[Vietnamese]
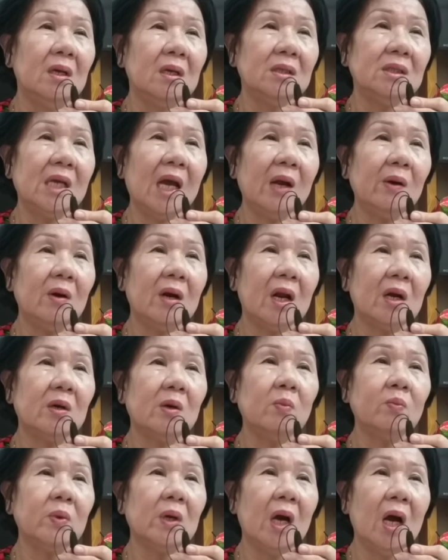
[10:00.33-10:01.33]
cháu nó đã
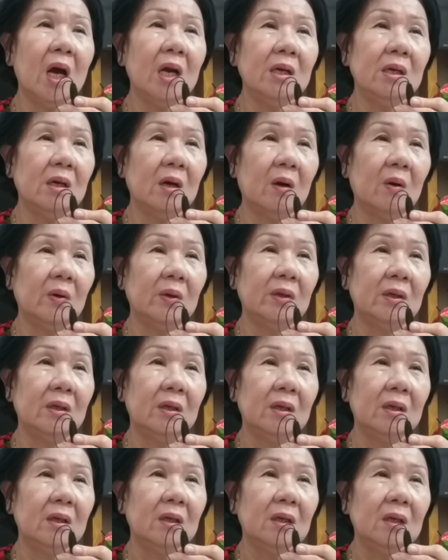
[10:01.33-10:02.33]
rút kênh rồi,
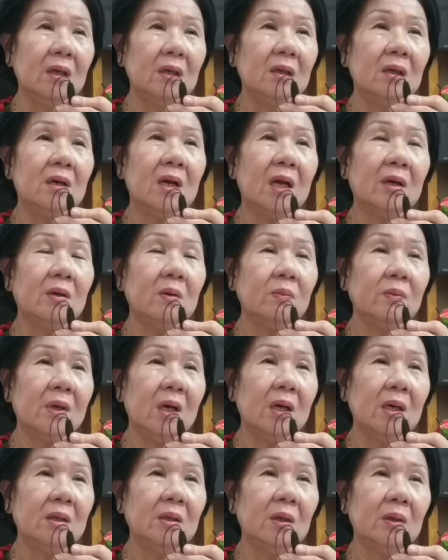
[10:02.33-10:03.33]

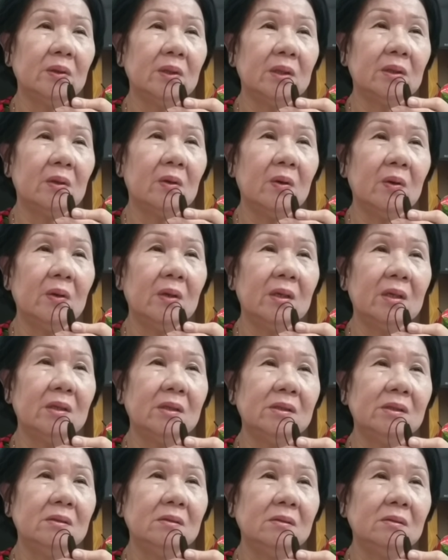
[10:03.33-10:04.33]
thì
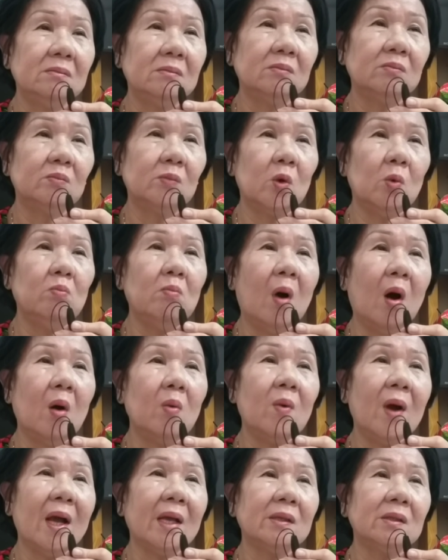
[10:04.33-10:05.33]
thôi cũng bỏ
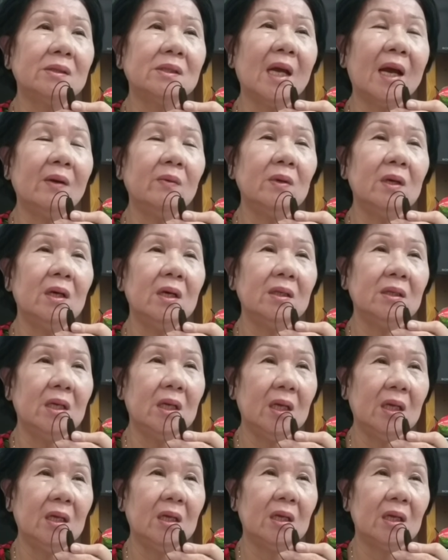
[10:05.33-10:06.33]
qua cho cháu nó hết
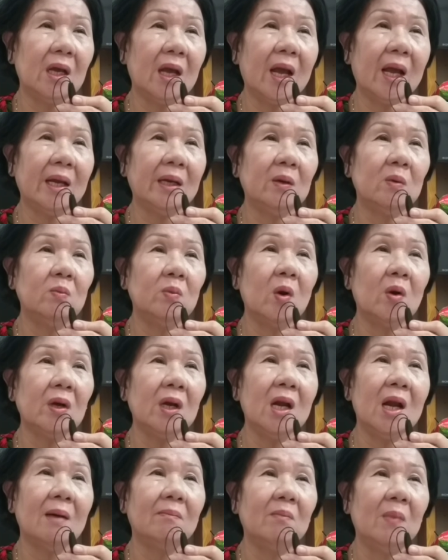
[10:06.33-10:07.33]
đi. Ai cũng có
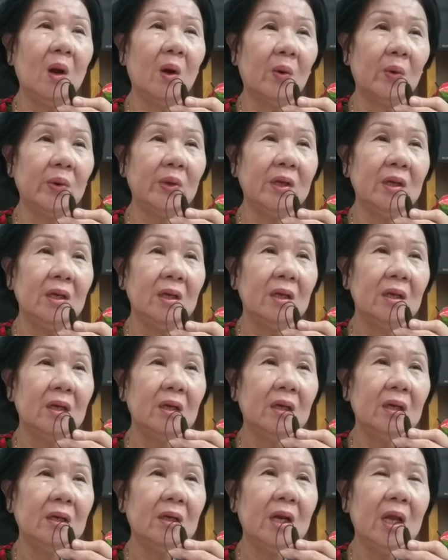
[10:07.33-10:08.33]
cái lầm lỗi,
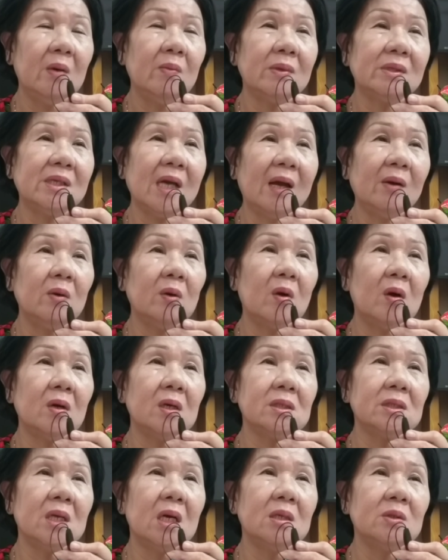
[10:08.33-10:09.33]
nếu mà cháu nó có
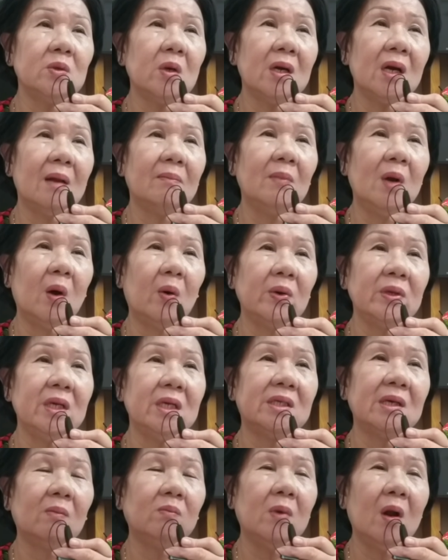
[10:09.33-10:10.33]
cái sơ suất lầm lỗi
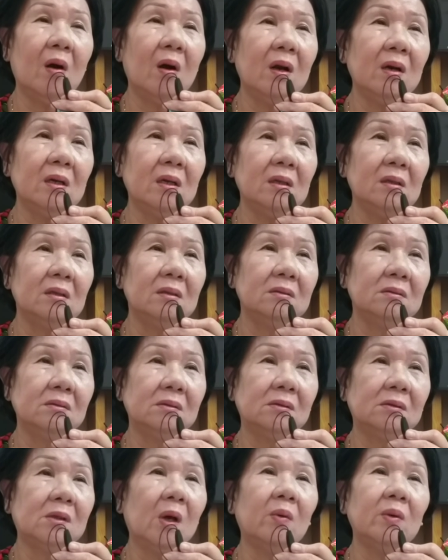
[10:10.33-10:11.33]
gì trong đó đó,
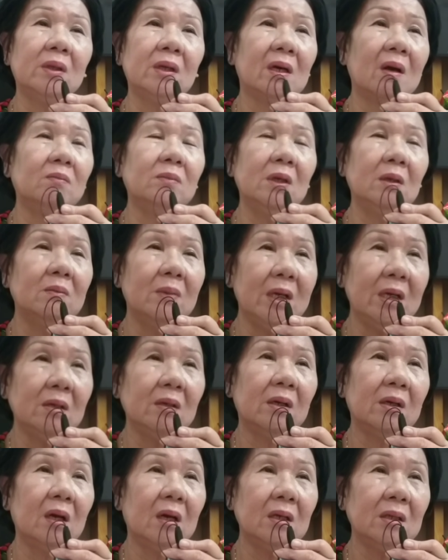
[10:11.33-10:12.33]
tôi thì không được biết
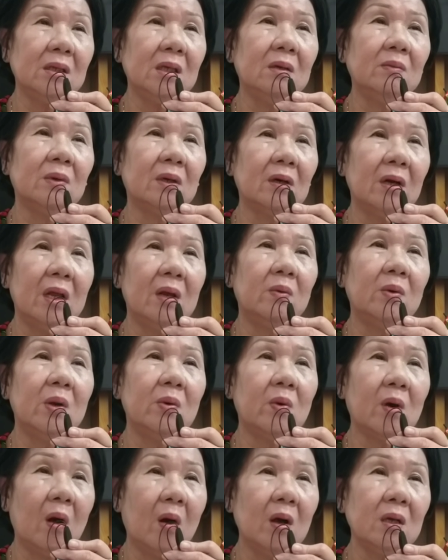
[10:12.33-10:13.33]
rồi đó, nhưng mà có điều
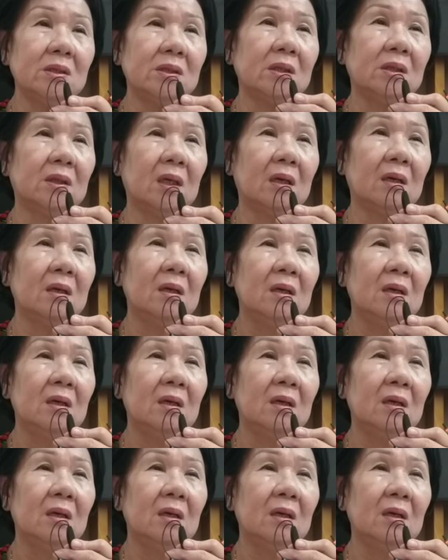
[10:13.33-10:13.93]
nếu có sự thật